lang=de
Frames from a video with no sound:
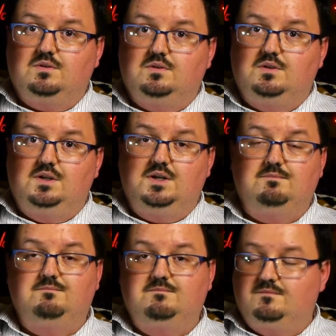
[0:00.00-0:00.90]

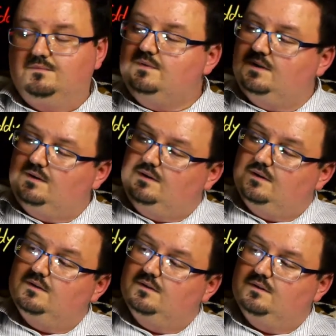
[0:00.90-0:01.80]
Diener? Wie
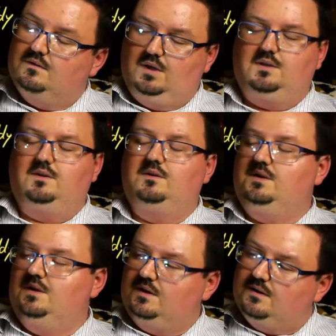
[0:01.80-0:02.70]
Diener? Er hat den
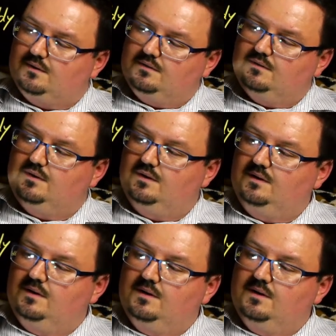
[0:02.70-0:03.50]
Diener gehört, okay.